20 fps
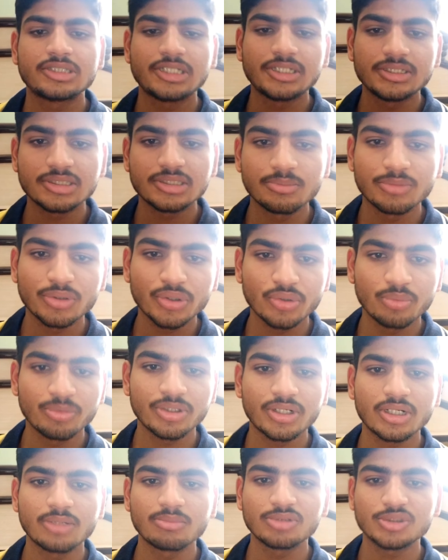जय इन सभी को
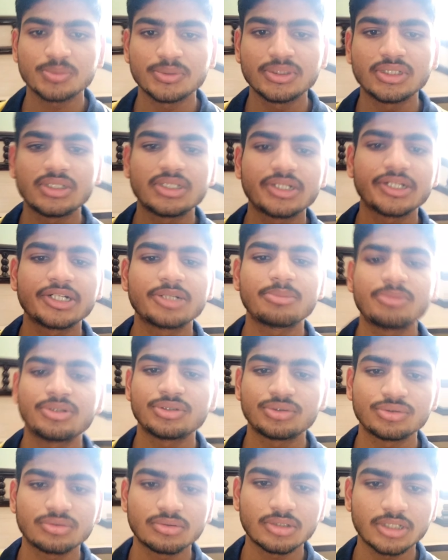मेरा नाम पुष्पिंदर जांगड़ा
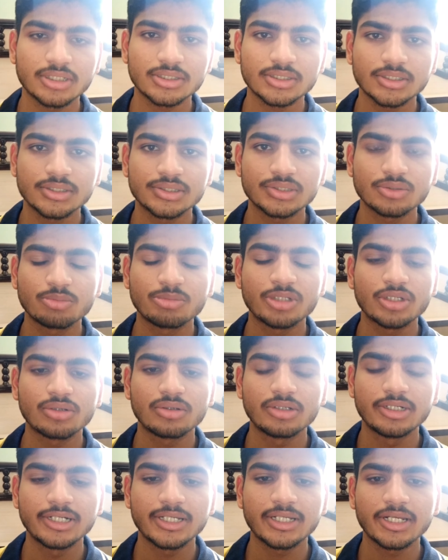मैं झुंझुनू राजस्थान से मैंने
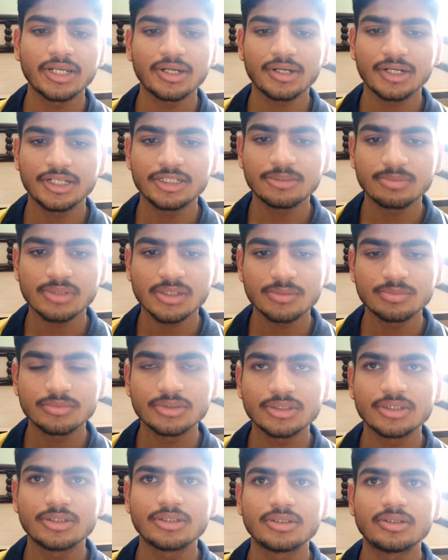वॉलेंटियर रैंक नाइन्थ
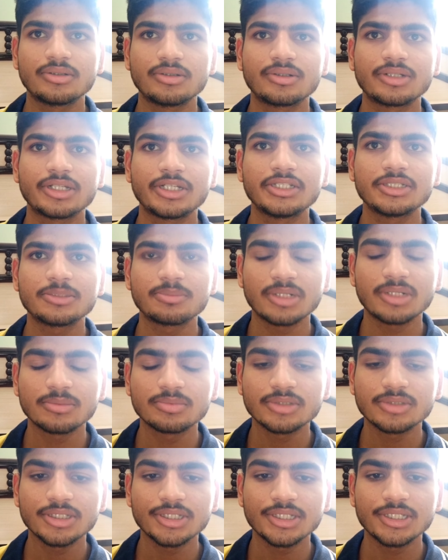प्राप्त नाइन्थ
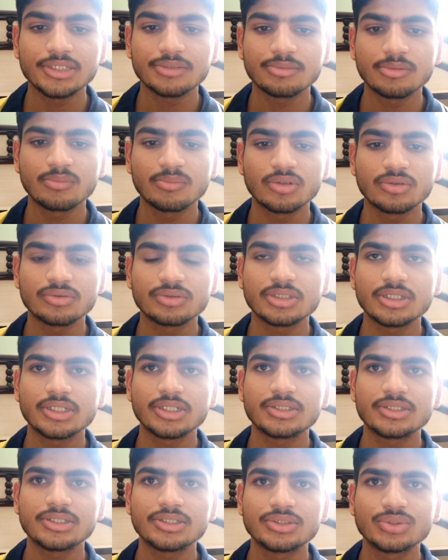प्राप्त की है इसमें बहुत
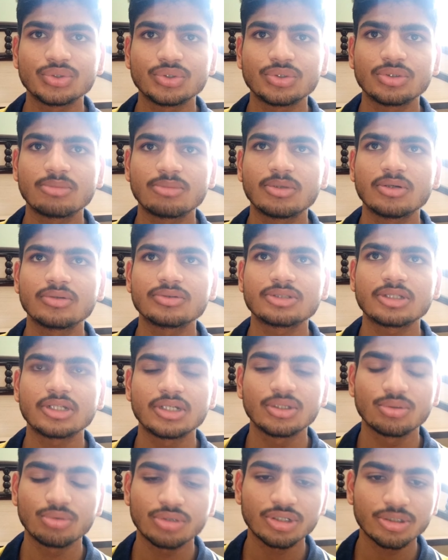सारे चीज़ों और बहुत
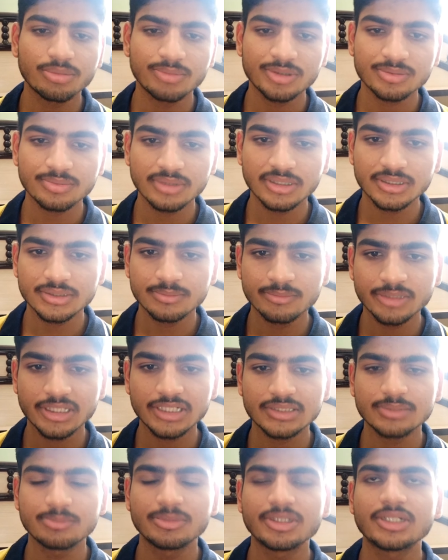सारे लोगों ने इस पर
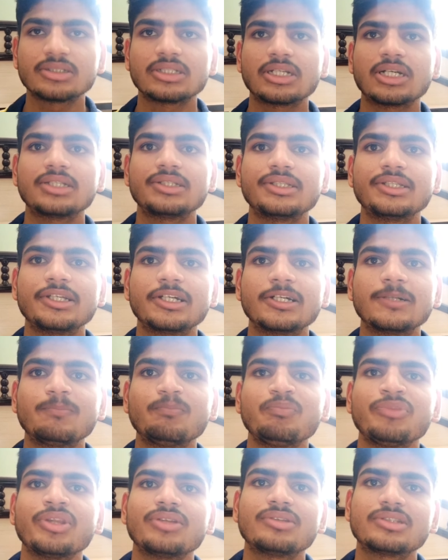मेरा मेरा साथ दिया
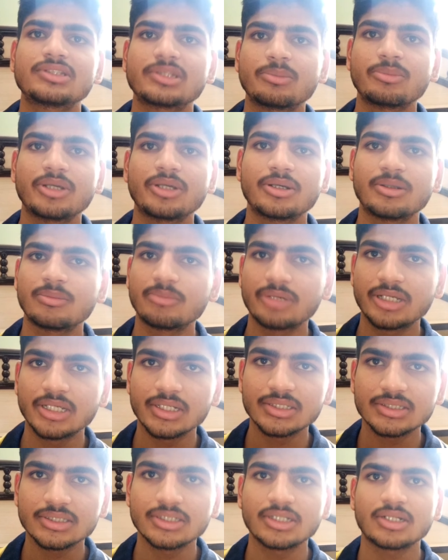जैसे मैं
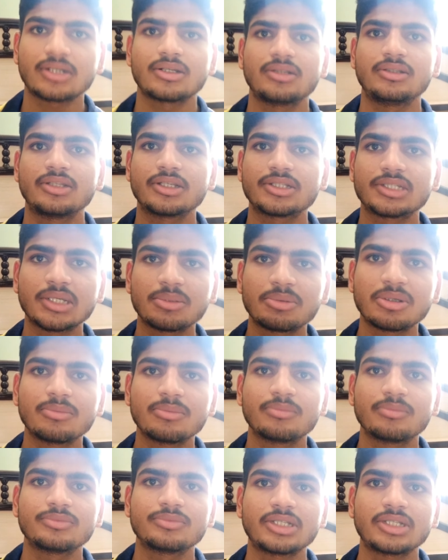मयंक सर दीक्षा
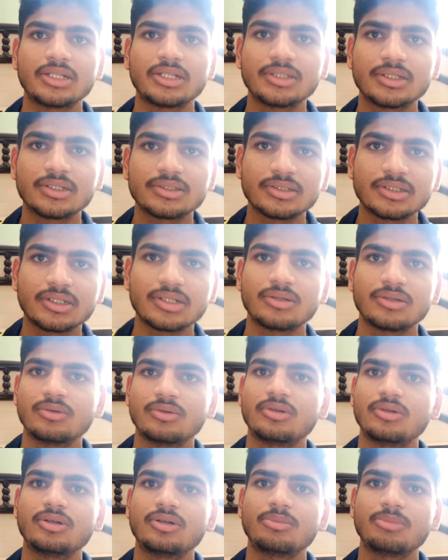मैम शैलेंद्र सर
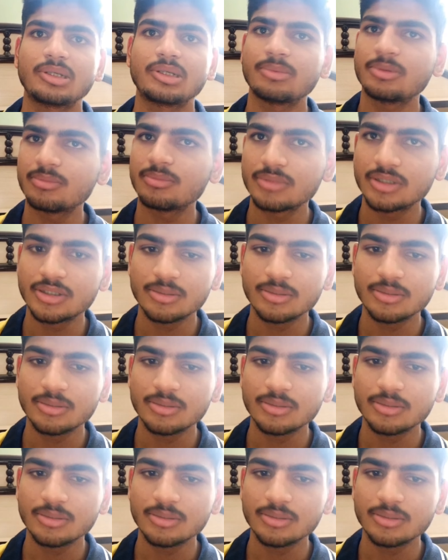और मेरे